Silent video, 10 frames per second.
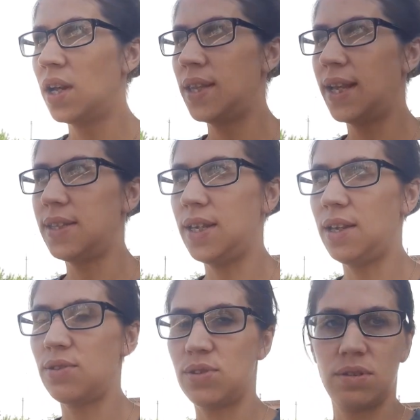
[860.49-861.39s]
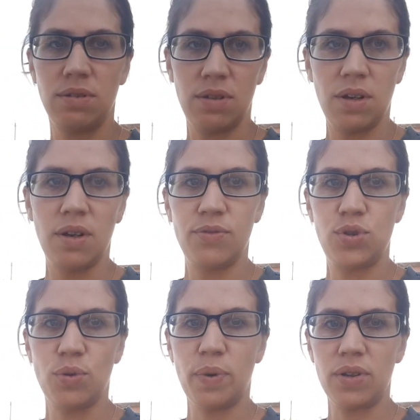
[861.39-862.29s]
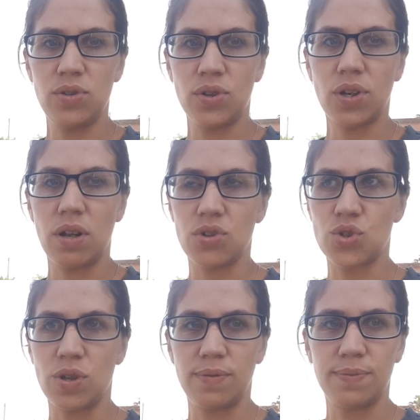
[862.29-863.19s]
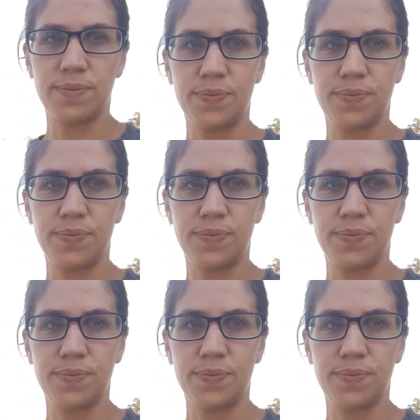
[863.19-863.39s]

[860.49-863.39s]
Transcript: Надеюсь, все пройдет хорошо.